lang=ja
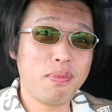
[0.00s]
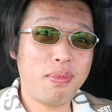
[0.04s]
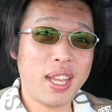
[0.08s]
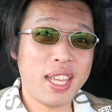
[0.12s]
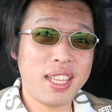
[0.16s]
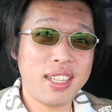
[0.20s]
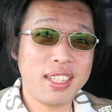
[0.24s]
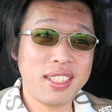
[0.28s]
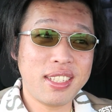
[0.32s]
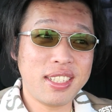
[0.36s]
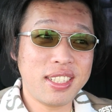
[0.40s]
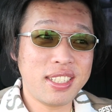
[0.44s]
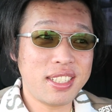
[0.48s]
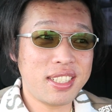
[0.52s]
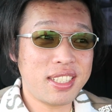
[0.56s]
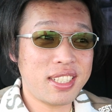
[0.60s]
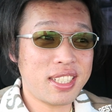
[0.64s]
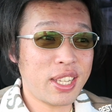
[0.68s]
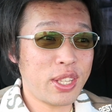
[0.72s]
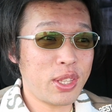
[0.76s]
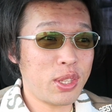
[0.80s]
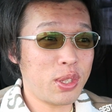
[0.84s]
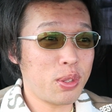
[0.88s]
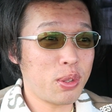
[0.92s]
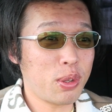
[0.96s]
毎日
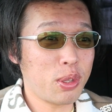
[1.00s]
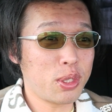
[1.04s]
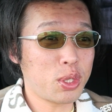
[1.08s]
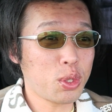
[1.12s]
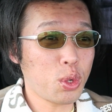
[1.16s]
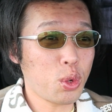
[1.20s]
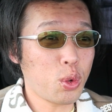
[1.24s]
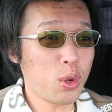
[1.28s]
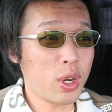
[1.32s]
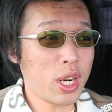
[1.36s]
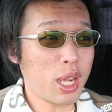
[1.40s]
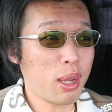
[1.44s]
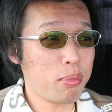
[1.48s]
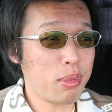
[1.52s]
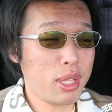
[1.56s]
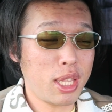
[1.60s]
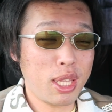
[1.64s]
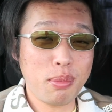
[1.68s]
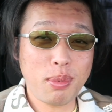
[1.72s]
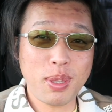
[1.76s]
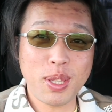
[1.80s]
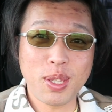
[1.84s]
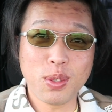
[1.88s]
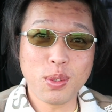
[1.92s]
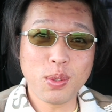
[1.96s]
ちゃんとチョコラ
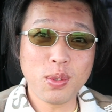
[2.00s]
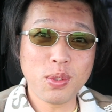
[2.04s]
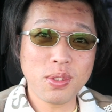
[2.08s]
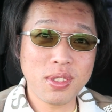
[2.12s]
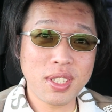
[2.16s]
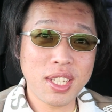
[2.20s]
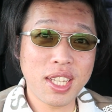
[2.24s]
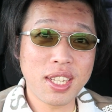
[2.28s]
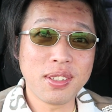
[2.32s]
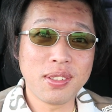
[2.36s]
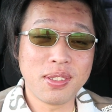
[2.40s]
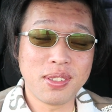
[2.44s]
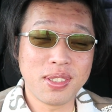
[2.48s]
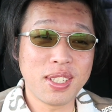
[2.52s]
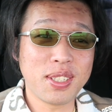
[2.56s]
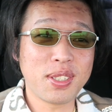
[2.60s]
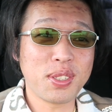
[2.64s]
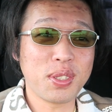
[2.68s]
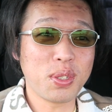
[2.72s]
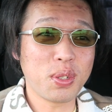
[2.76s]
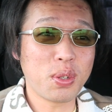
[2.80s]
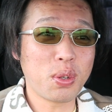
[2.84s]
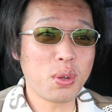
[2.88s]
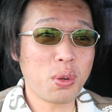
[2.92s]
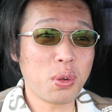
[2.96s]
ビービー 飲んでるんで
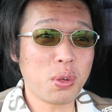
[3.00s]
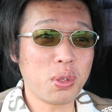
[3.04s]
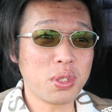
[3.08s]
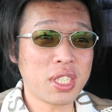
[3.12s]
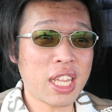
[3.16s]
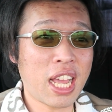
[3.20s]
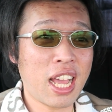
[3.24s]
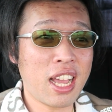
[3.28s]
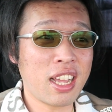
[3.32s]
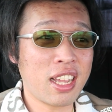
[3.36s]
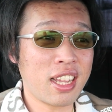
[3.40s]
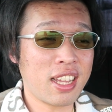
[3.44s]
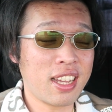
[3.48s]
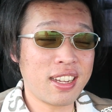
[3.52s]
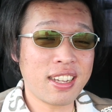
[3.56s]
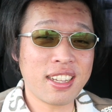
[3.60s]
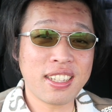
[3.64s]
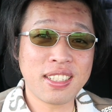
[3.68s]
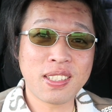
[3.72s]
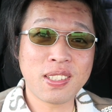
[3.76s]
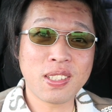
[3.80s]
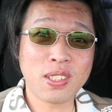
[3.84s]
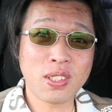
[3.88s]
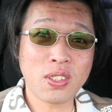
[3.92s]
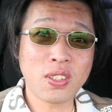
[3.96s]
すよ、ここさんか
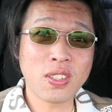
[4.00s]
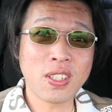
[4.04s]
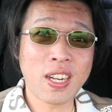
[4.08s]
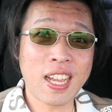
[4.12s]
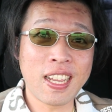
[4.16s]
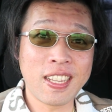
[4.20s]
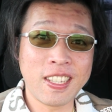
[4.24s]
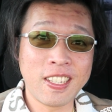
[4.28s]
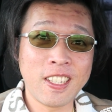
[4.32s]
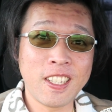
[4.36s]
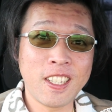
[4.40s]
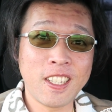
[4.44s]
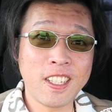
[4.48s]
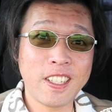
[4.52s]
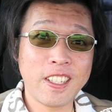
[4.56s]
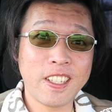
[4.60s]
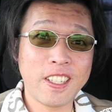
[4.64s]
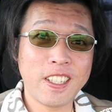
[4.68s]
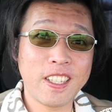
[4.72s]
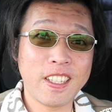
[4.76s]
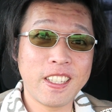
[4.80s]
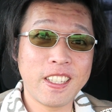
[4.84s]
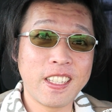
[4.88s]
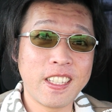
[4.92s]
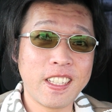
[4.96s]
げつぐらい。
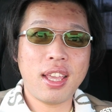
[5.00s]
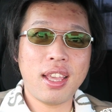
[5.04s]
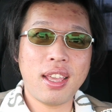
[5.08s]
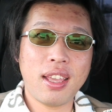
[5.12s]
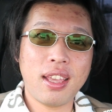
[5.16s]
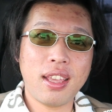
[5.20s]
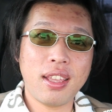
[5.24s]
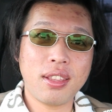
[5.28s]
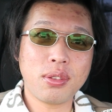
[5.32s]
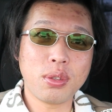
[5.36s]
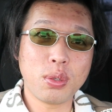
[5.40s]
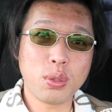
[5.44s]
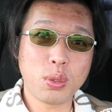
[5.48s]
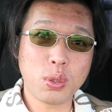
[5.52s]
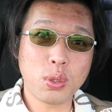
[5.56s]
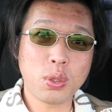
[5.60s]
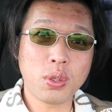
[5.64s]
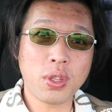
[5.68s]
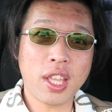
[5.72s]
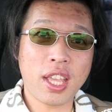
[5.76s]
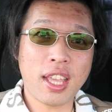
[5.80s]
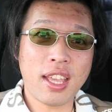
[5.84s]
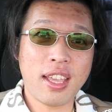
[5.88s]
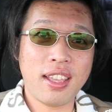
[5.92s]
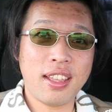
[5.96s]
えー、というこ
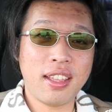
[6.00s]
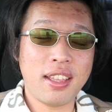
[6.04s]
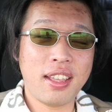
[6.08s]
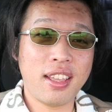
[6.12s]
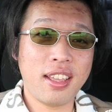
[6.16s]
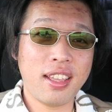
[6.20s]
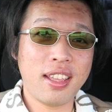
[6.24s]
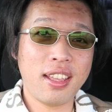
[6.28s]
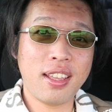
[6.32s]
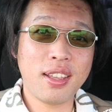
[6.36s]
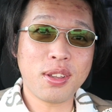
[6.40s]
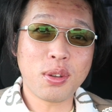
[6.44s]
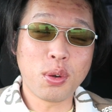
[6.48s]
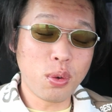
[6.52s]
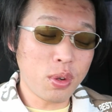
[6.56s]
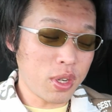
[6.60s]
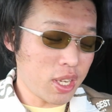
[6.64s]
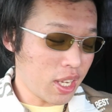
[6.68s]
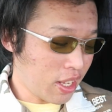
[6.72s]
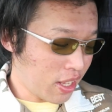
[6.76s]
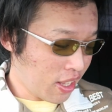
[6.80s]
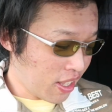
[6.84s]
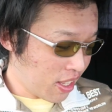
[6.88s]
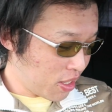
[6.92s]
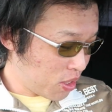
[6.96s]
とで、えー、今
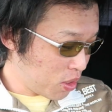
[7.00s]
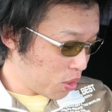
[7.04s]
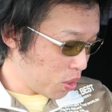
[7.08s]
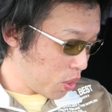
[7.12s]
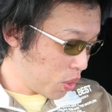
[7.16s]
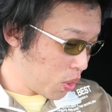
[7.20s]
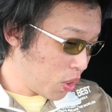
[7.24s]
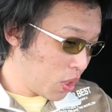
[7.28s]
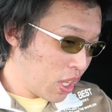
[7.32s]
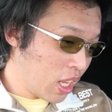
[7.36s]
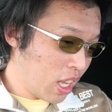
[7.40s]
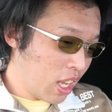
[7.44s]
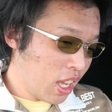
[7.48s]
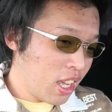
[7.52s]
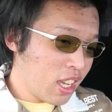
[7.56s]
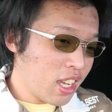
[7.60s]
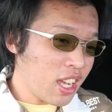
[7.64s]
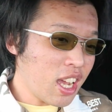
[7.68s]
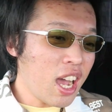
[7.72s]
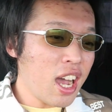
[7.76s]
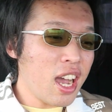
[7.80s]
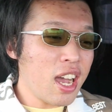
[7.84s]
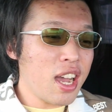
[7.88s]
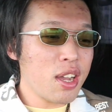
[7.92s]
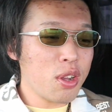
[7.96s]
回はね、ちょっと
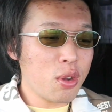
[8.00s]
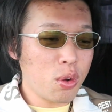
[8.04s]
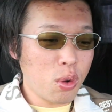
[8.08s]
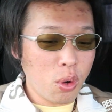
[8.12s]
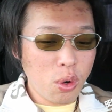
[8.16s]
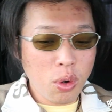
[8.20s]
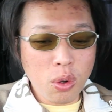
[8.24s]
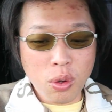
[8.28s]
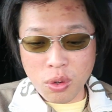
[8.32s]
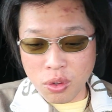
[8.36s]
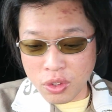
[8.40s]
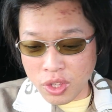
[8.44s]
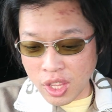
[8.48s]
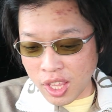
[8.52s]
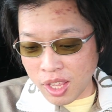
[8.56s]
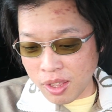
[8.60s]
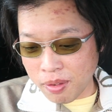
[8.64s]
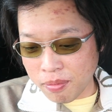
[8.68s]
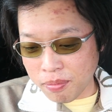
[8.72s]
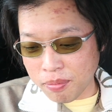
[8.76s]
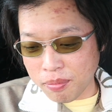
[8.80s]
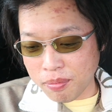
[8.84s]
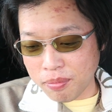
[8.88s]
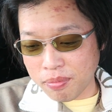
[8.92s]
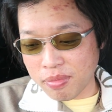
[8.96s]
カーコロンを
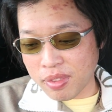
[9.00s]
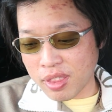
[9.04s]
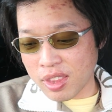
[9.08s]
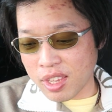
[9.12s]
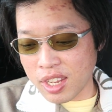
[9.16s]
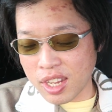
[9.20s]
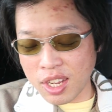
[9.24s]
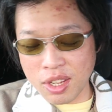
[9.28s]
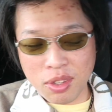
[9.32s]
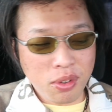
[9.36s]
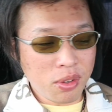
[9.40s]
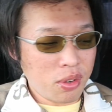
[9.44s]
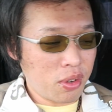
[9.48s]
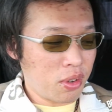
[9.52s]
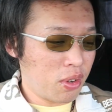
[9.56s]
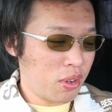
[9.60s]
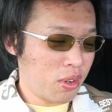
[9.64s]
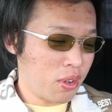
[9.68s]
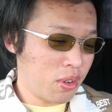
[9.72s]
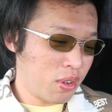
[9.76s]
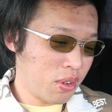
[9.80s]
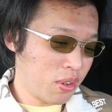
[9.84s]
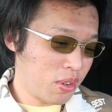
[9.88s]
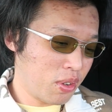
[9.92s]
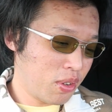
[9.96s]
ね、あ
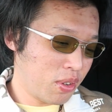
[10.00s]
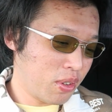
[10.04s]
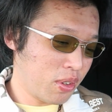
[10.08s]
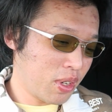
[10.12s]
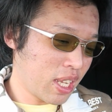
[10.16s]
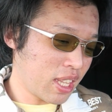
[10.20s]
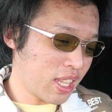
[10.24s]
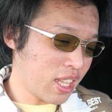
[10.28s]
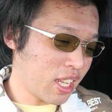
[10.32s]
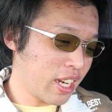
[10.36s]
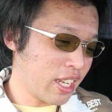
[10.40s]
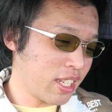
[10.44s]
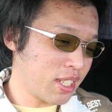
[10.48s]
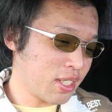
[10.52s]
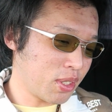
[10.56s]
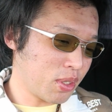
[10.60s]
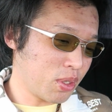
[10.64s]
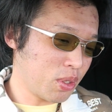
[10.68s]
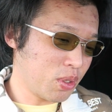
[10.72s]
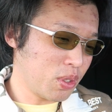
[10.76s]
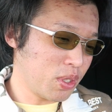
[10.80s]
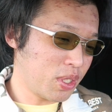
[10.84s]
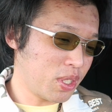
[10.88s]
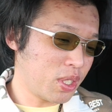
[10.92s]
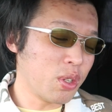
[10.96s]
のー、新し
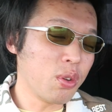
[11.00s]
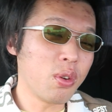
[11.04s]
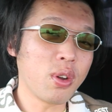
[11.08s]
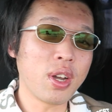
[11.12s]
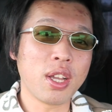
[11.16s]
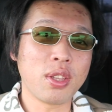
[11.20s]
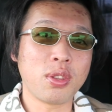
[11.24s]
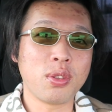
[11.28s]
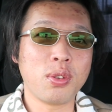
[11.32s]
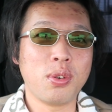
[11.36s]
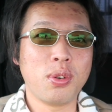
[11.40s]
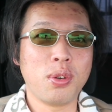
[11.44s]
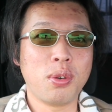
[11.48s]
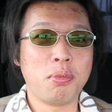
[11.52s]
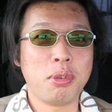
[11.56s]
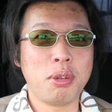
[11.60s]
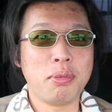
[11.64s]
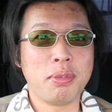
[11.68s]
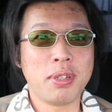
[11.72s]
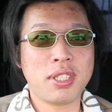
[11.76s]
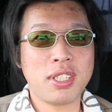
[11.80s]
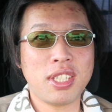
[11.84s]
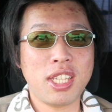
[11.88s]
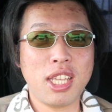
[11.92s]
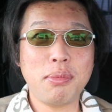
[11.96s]
くしようかと思
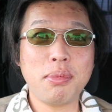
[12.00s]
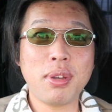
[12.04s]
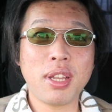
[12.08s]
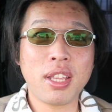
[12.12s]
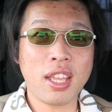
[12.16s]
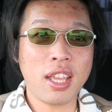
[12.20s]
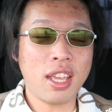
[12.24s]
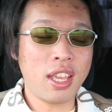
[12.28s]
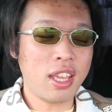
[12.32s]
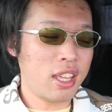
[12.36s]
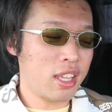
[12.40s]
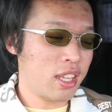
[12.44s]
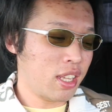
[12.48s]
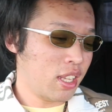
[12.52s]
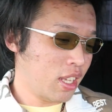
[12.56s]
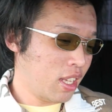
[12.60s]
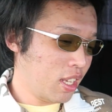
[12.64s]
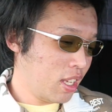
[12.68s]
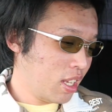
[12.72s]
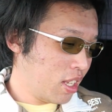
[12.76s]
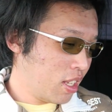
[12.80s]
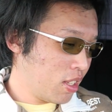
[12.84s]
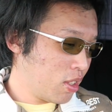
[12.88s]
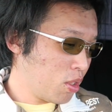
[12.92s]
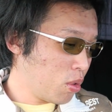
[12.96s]
います。今ね、
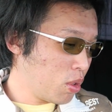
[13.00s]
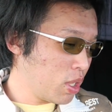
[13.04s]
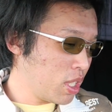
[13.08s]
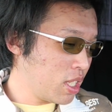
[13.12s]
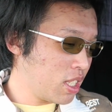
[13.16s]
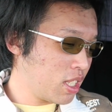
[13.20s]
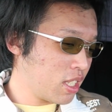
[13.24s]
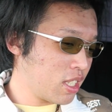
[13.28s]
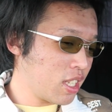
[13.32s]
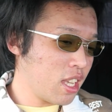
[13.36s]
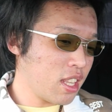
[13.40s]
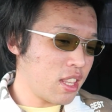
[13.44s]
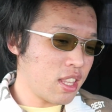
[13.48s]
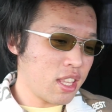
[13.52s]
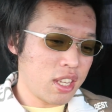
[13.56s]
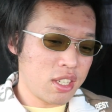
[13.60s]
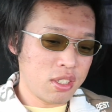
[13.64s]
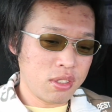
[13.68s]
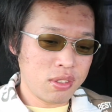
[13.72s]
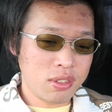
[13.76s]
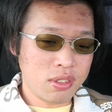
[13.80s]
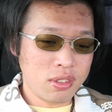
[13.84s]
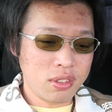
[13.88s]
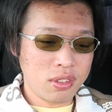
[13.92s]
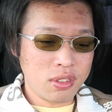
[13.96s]
取り付けて
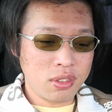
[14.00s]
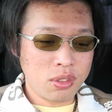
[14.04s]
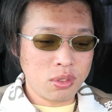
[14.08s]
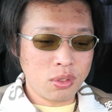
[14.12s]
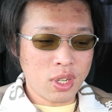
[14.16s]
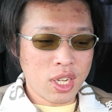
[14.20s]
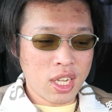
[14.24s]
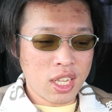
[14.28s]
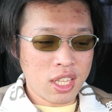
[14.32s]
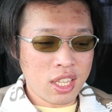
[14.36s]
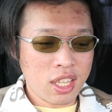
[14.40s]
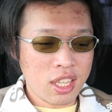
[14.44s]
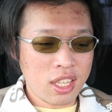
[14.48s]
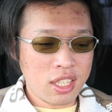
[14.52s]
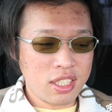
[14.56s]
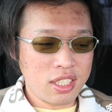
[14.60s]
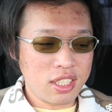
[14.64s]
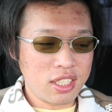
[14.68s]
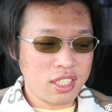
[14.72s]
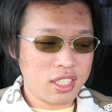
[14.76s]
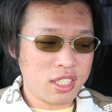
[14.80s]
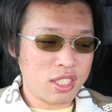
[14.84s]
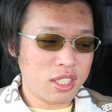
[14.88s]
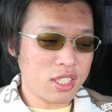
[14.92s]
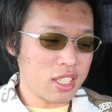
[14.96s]
るのがね、
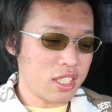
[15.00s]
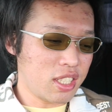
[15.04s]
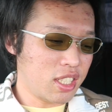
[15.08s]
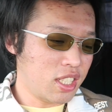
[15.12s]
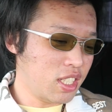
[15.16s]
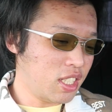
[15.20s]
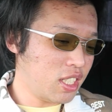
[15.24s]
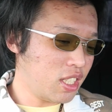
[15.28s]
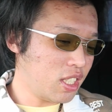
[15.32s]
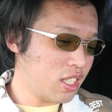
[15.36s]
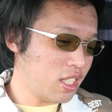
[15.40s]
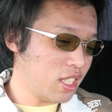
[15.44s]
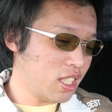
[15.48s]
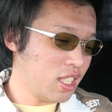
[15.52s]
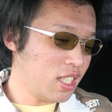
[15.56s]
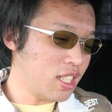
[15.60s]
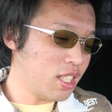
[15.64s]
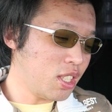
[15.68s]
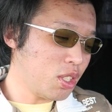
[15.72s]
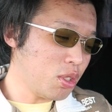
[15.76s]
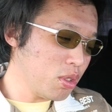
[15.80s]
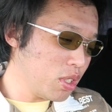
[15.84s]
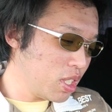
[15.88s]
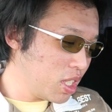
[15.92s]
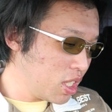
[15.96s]
実はに
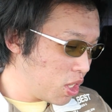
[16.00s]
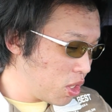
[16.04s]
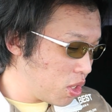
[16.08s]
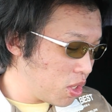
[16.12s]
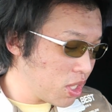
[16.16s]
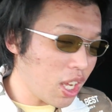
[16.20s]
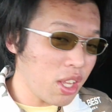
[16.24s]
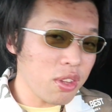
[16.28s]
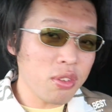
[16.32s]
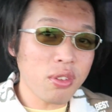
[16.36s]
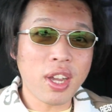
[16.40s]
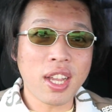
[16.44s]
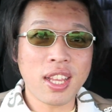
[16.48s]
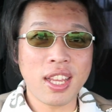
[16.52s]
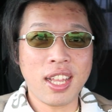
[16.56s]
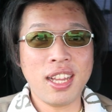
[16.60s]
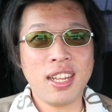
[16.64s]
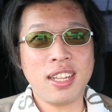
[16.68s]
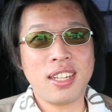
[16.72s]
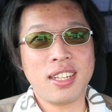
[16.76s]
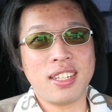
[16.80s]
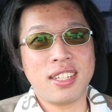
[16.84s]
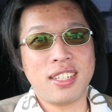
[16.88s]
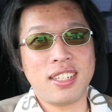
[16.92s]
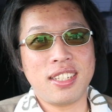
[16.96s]
一応に種類あるのか
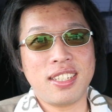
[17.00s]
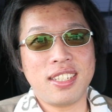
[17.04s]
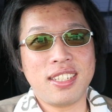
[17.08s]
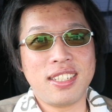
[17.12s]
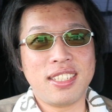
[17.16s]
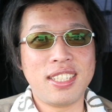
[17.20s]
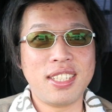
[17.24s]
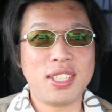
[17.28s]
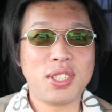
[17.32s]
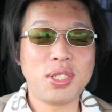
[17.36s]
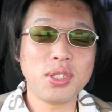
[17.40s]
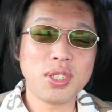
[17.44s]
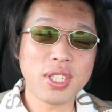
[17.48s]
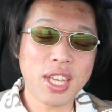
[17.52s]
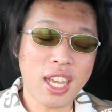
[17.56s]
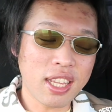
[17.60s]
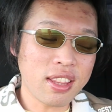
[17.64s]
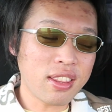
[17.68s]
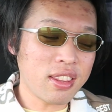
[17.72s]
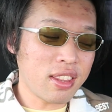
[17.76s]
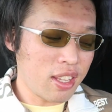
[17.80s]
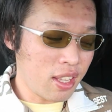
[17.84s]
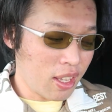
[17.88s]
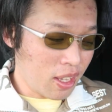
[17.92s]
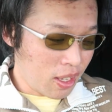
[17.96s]
な ?に 種類
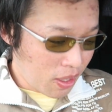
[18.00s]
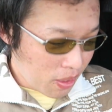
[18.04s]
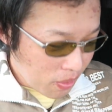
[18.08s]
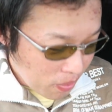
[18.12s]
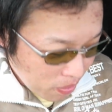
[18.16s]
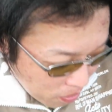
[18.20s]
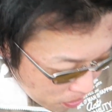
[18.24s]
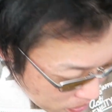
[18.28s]
あって、